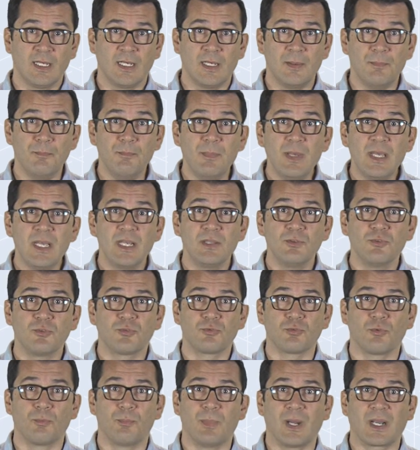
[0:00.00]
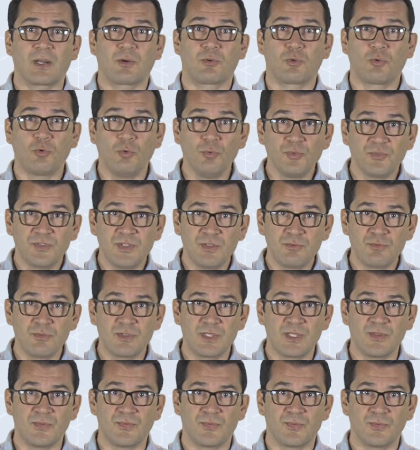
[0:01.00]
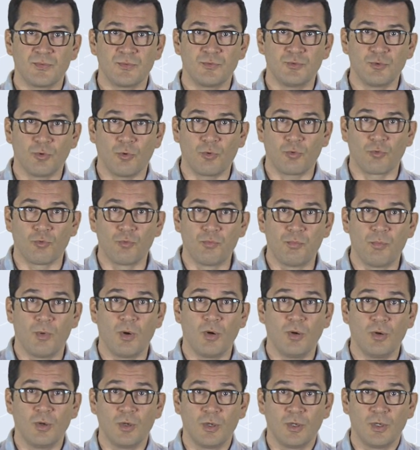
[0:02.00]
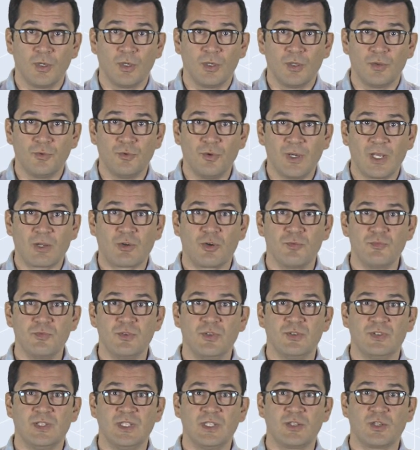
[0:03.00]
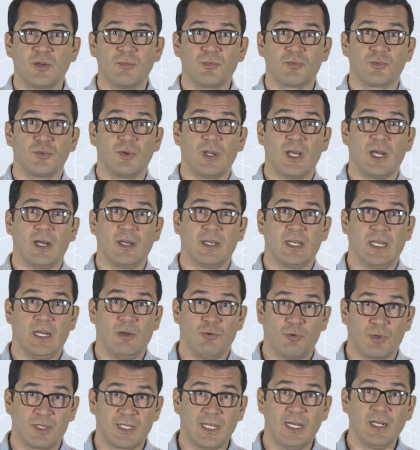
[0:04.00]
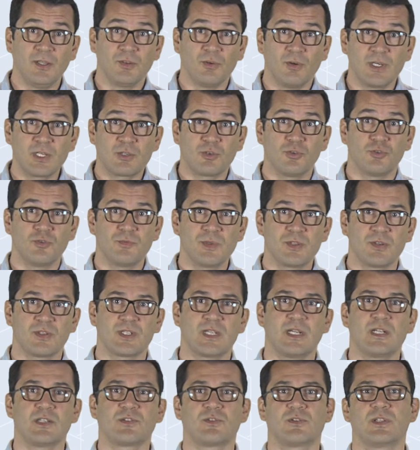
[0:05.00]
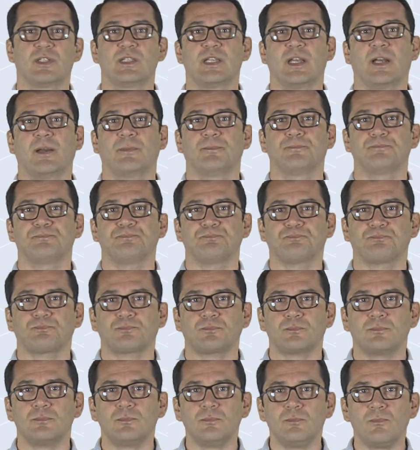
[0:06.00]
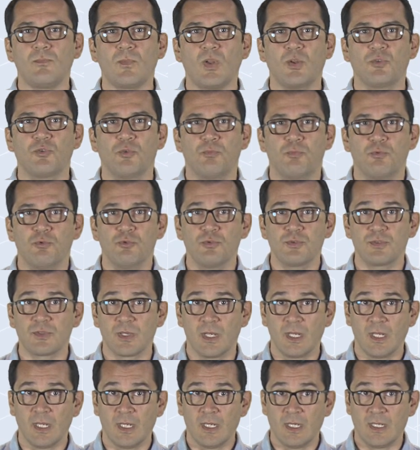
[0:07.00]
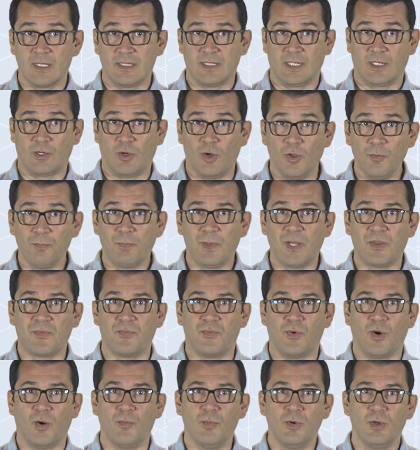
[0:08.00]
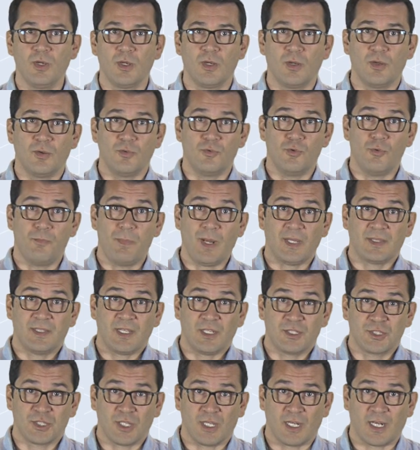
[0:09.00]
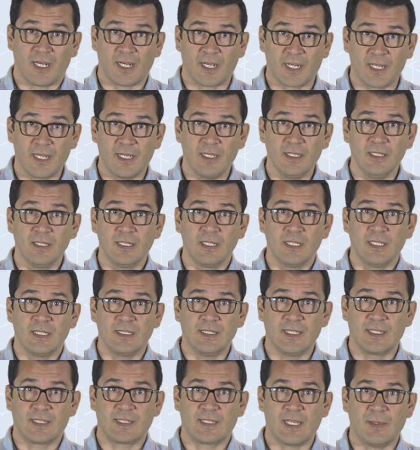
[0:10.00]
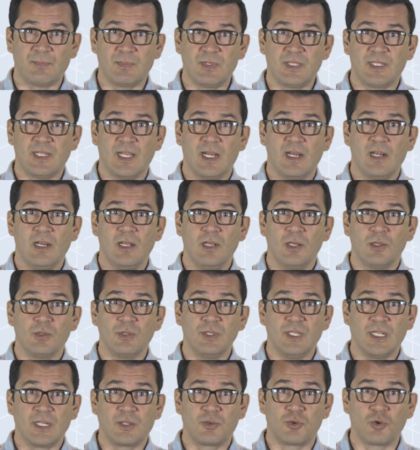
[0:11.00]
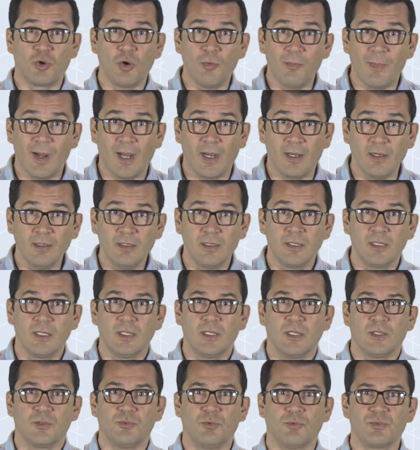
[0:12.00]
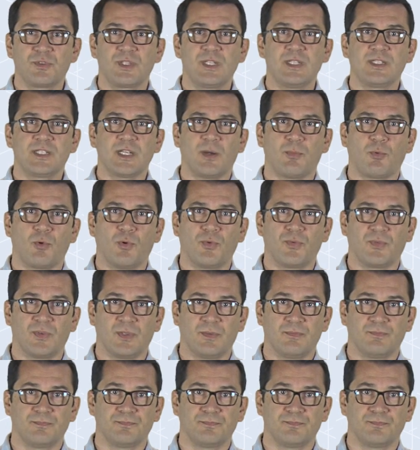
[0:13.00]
mais ne sont pas constitutifs du regroupement de la communauté, comme cela est le cas dans l'économie sociale et solidaire. De plus, ces grandes plateformes ne partagent rien des capitales des communs dont ils tirent profit.